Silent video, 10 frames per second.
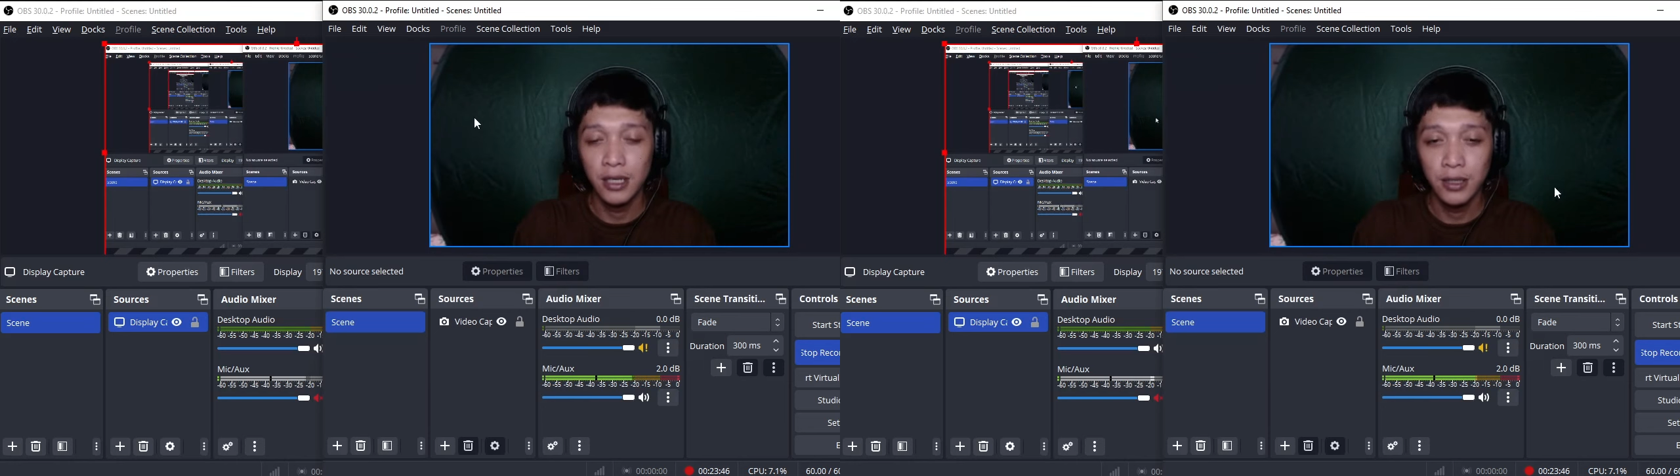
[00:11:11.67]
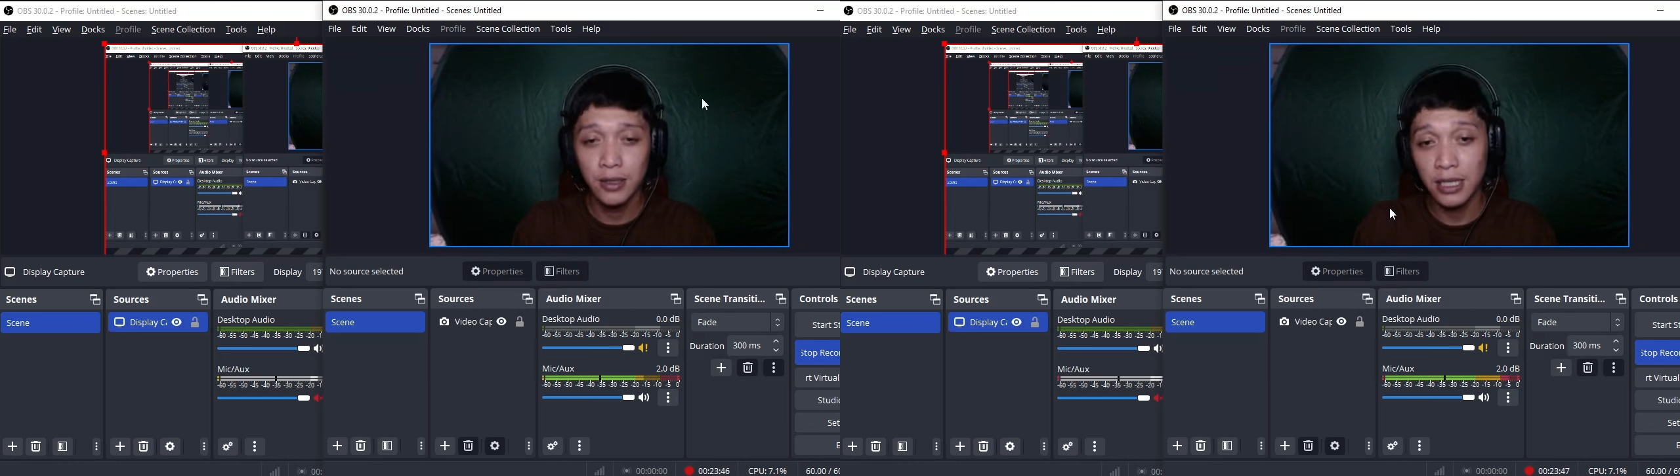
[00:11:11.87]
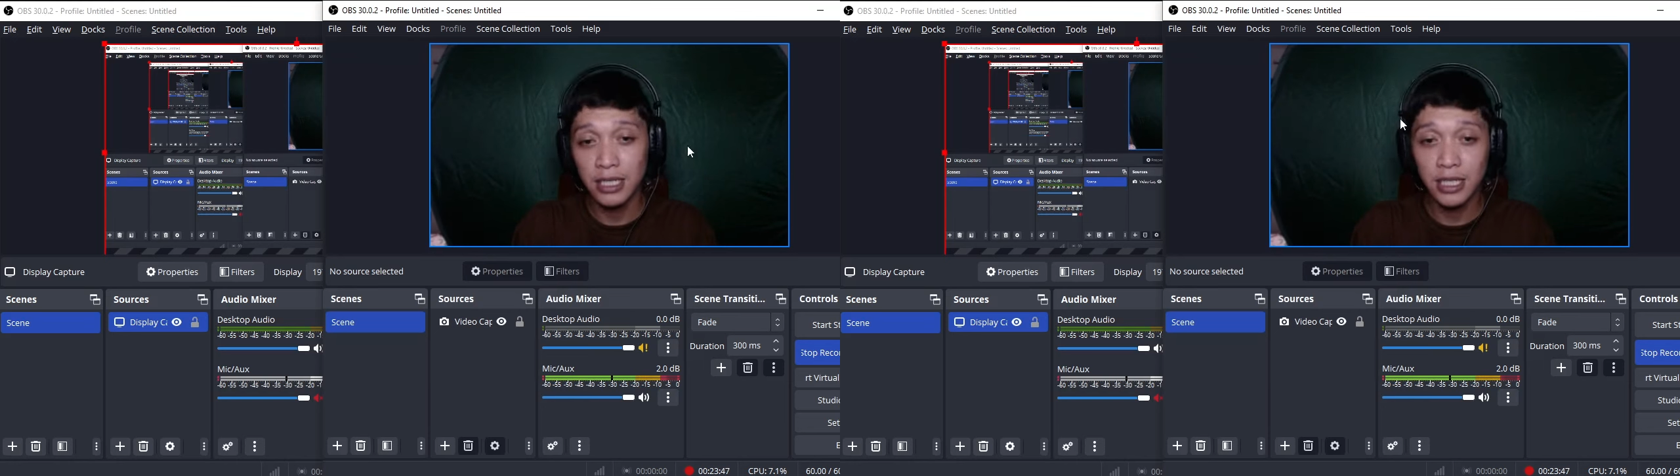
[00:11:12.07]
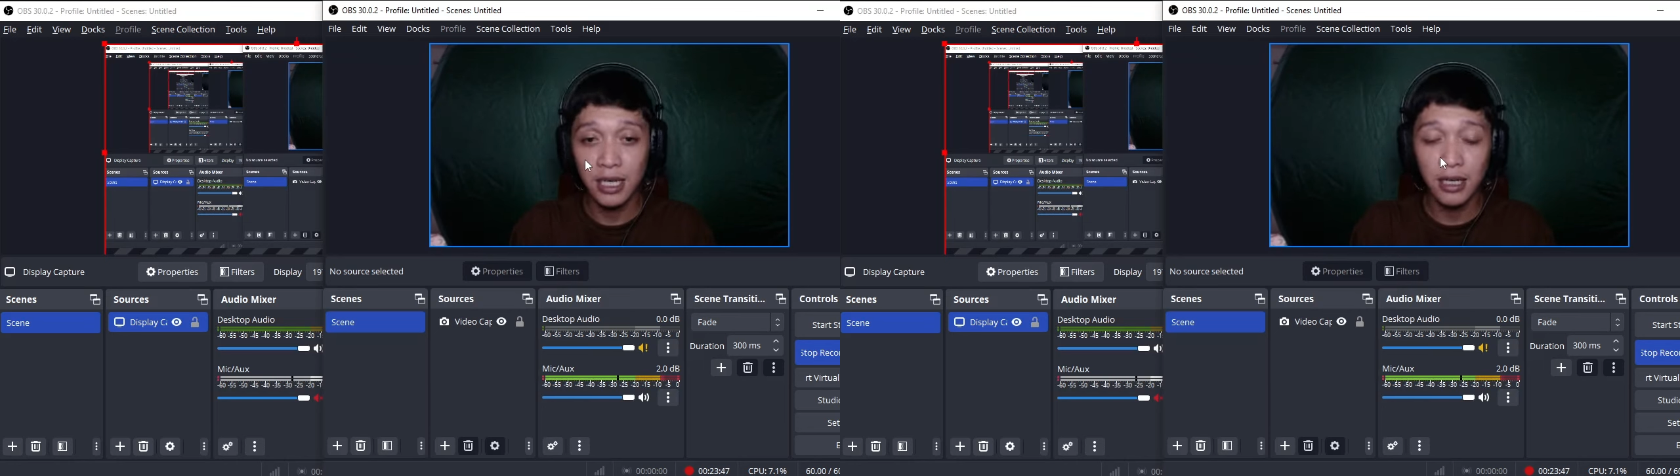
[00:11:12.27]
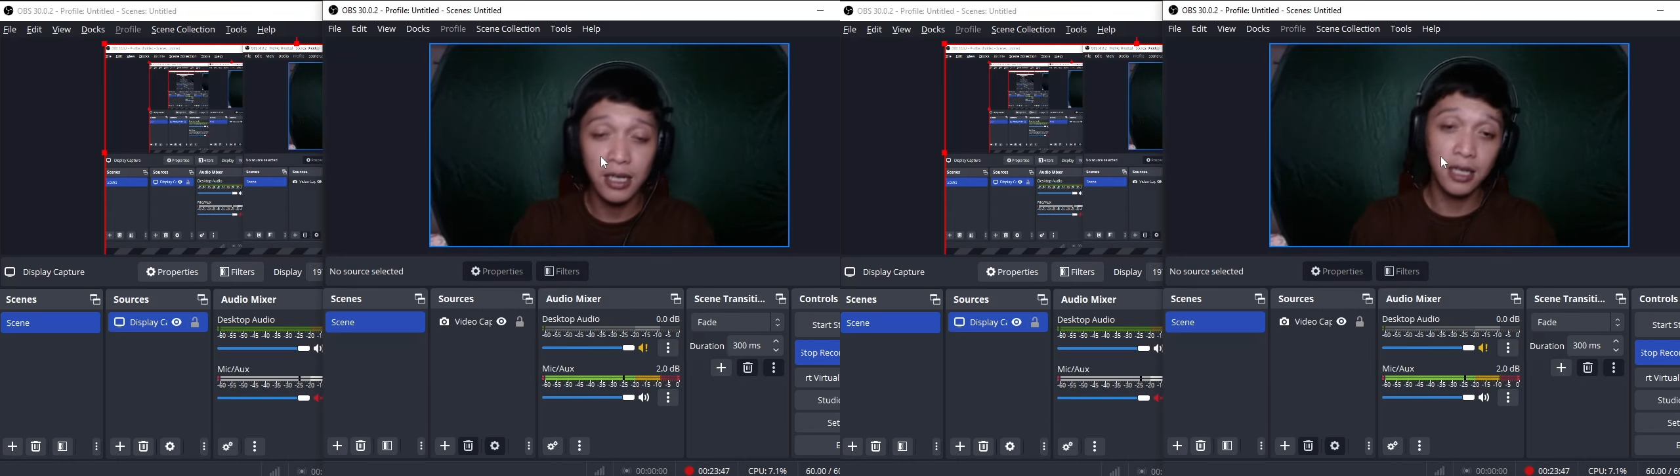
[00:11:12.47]
yung isa sa
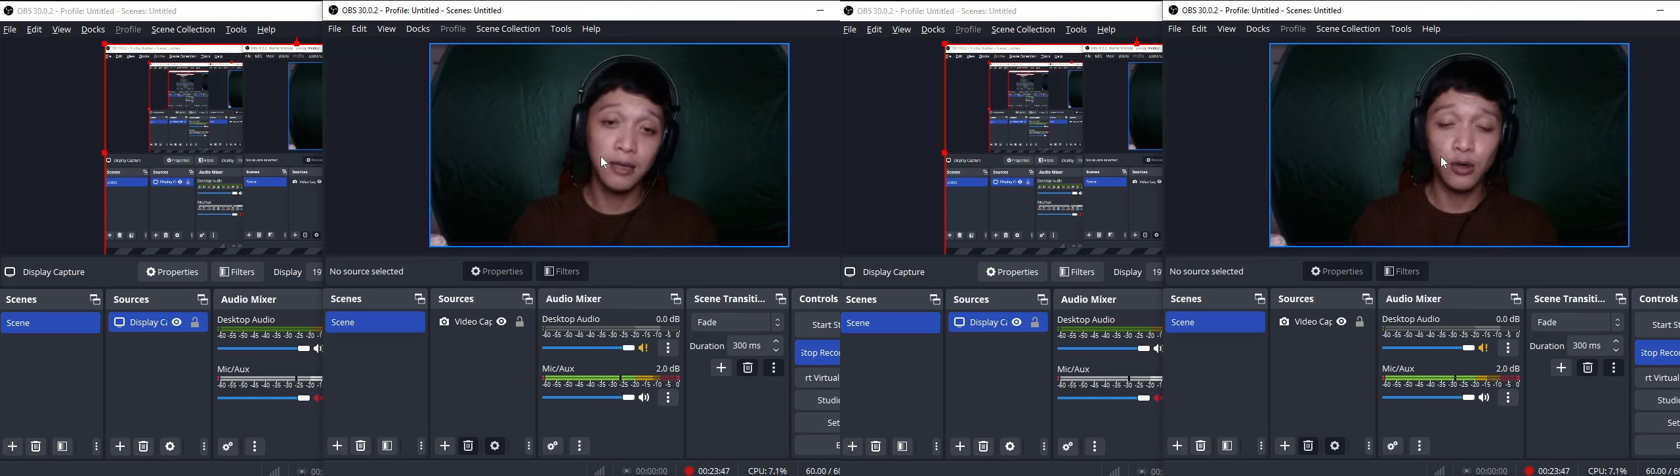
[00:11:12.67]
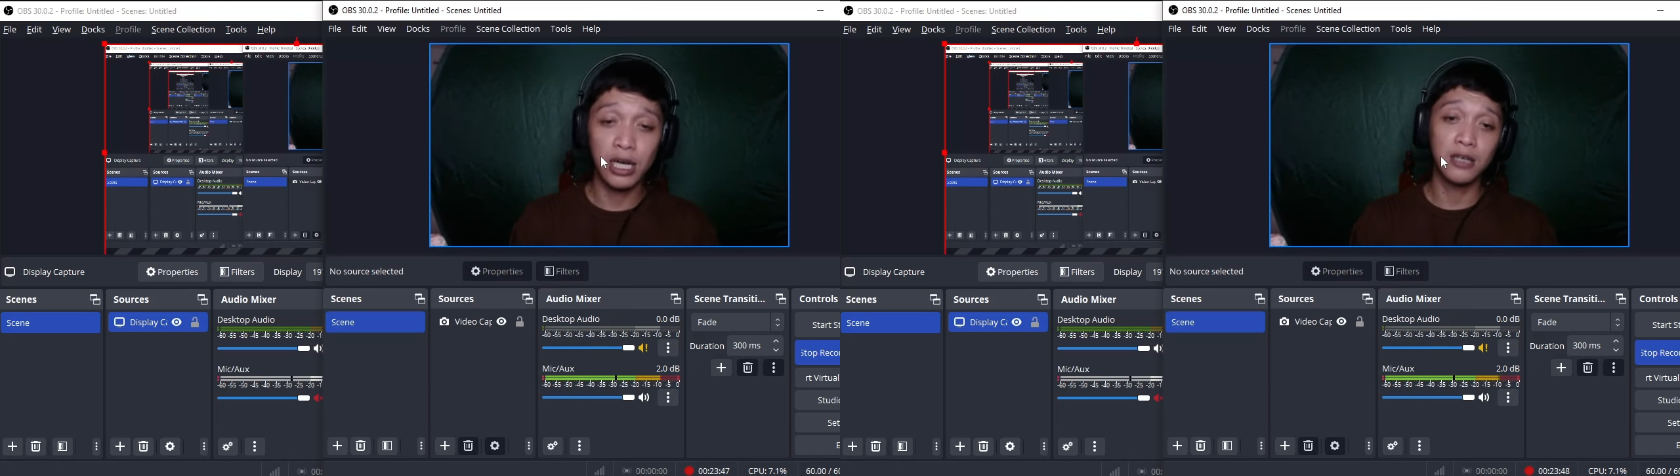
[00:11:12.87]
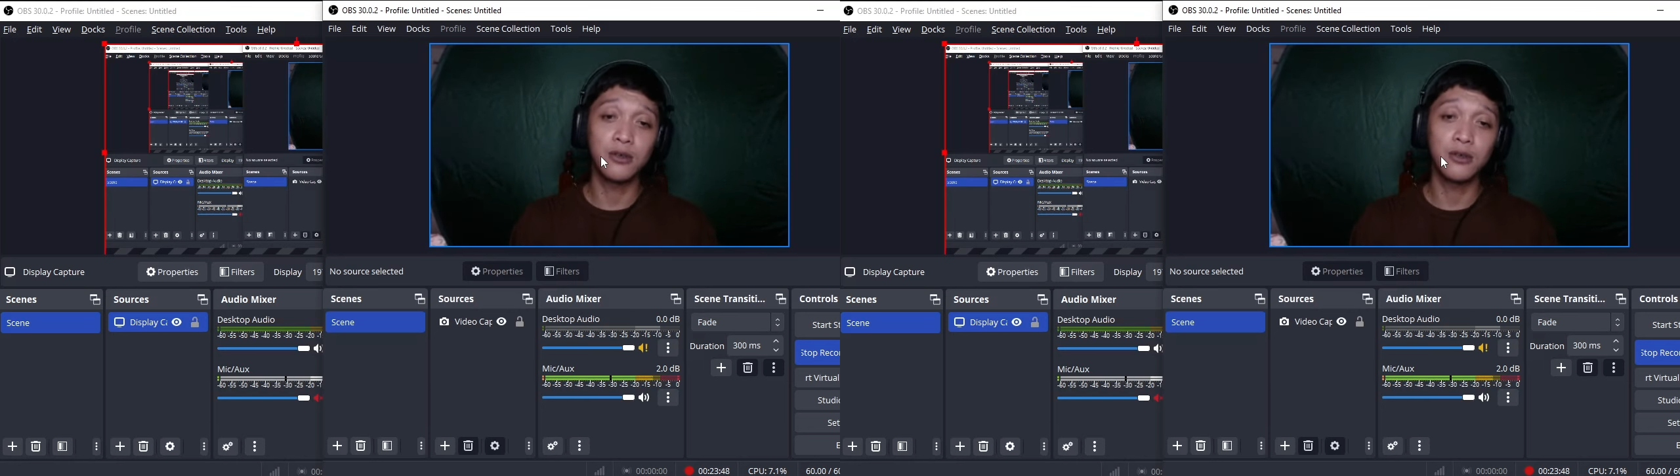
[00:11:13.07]
mukha